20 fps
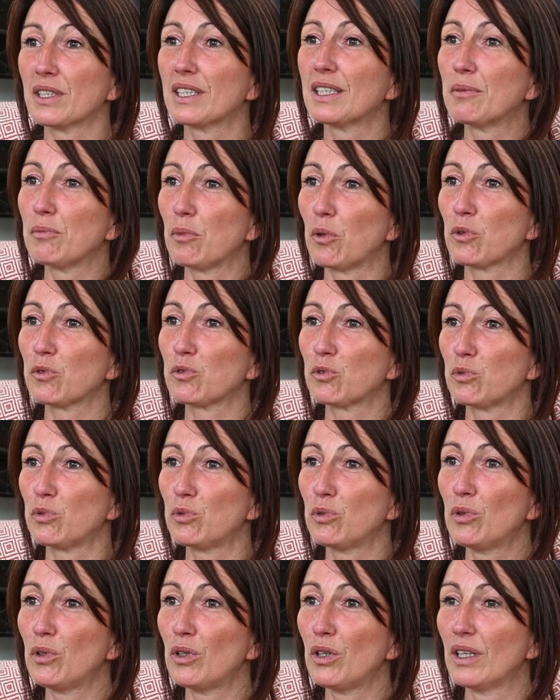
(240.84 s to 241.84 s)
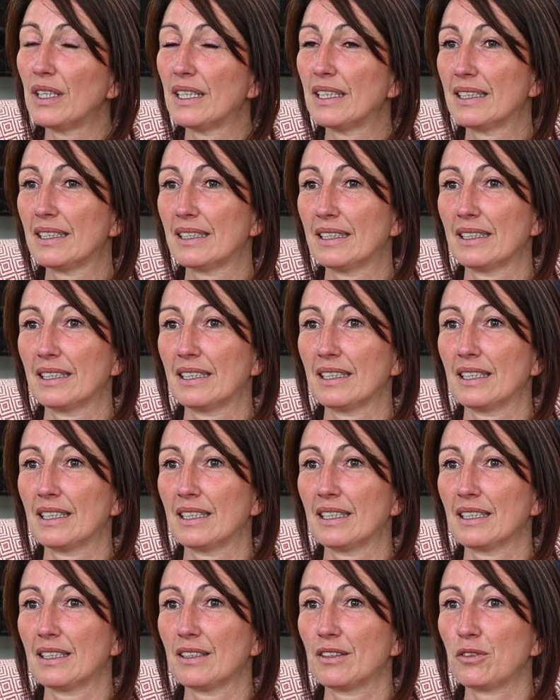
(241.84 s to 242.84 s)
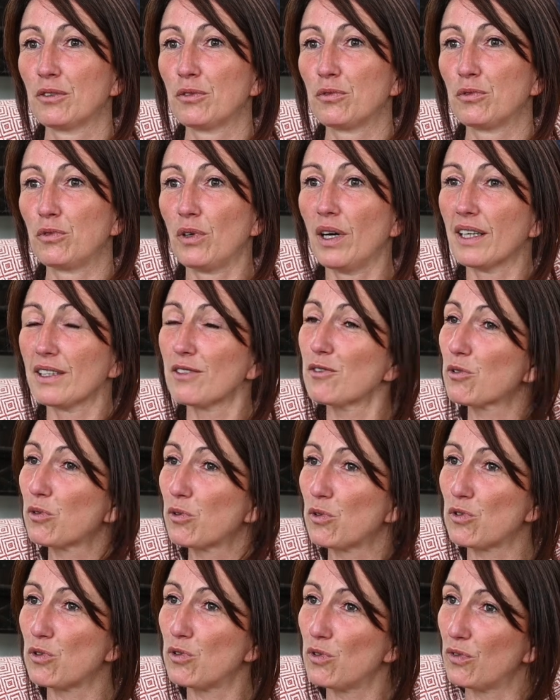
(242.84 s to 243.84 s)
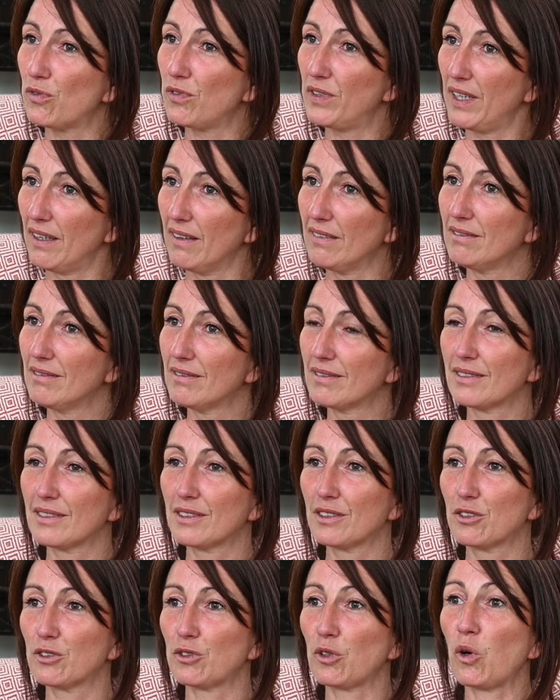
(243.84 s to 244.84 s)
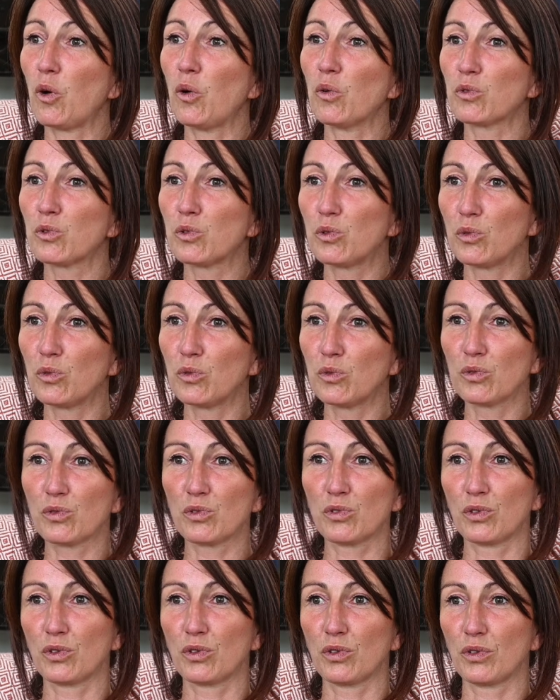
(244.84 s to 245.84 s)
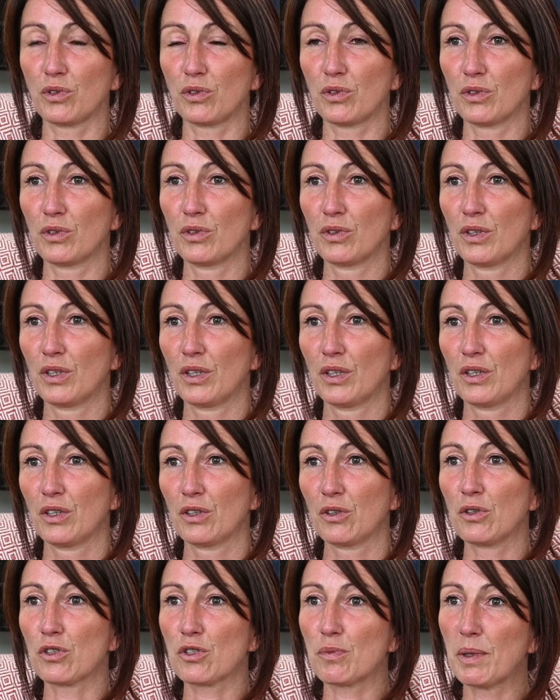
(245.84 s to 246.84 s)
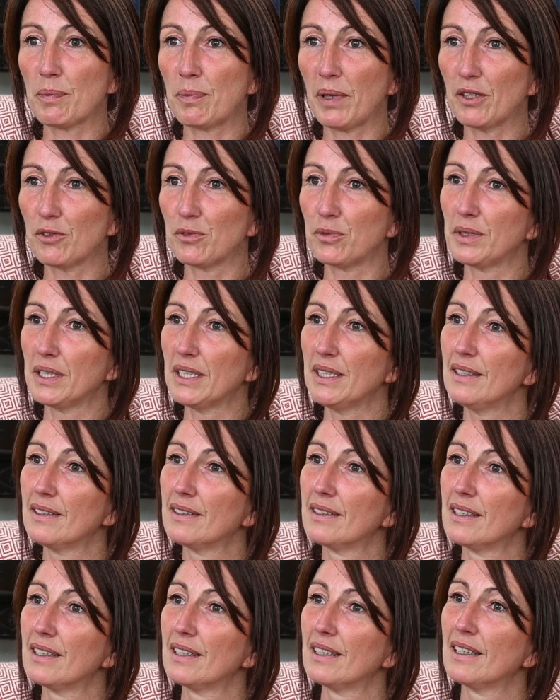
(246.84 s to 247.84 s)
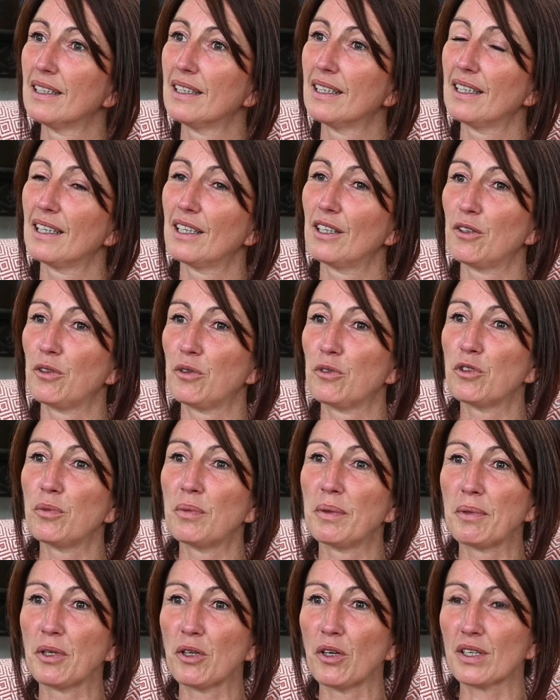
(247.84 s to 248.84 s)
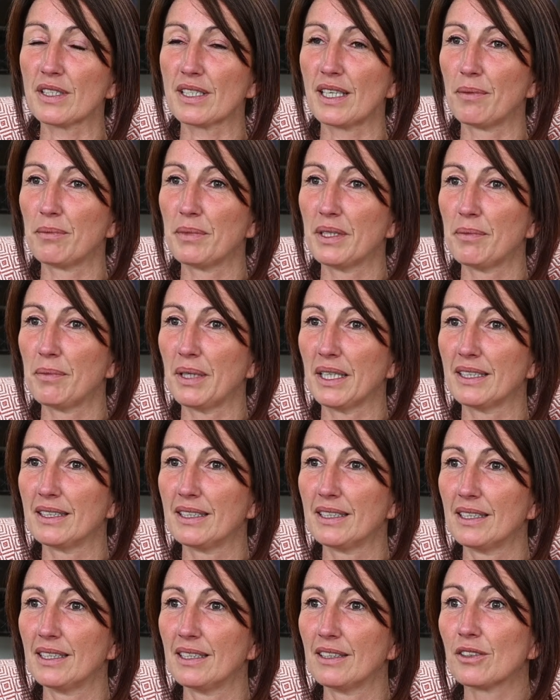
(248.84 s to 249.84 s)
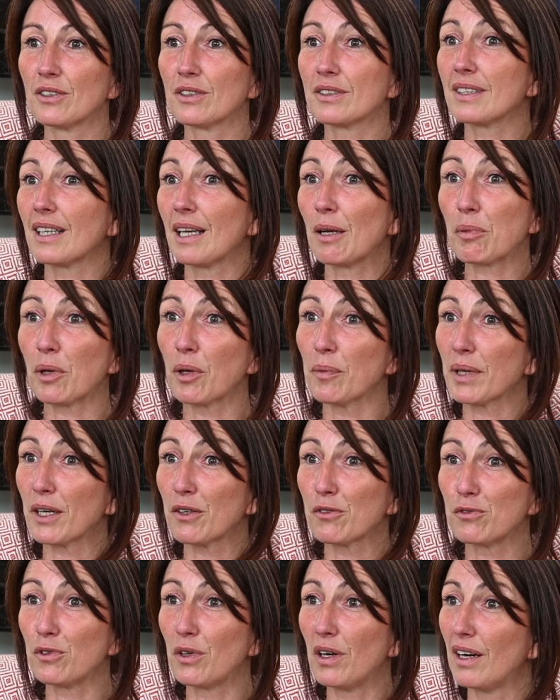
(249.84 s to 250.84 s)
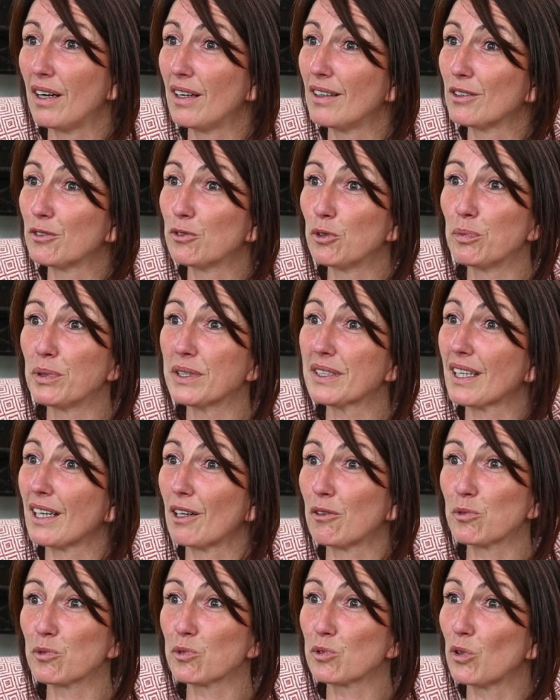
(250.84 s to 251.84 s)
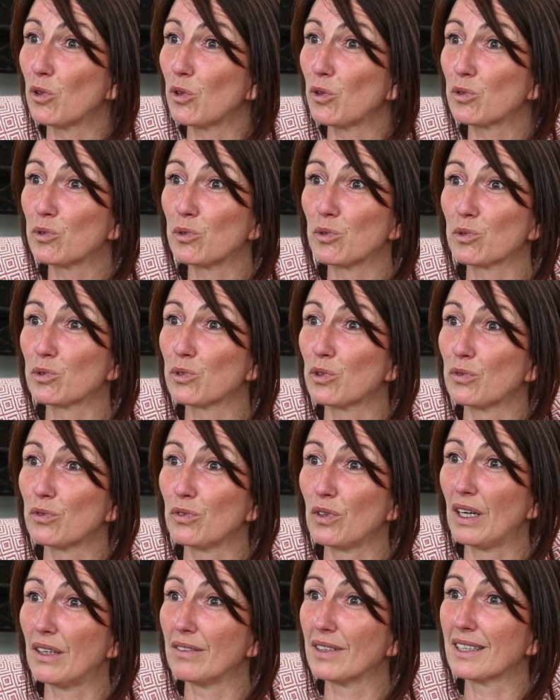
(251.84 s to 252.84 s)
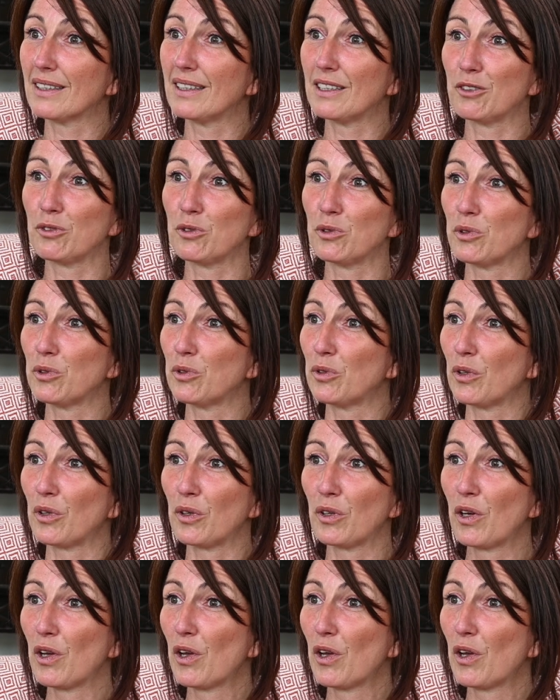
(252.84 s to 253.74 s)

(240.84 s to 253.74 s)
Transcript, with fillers: qui m'entourent voient ce que je deviens, se rendent compte euh, que je m'épanouis. Une de mes meilleures amies m'a dit euh, c'est la première fois euh, depuis très longtemps qu'on te voit avec des yeux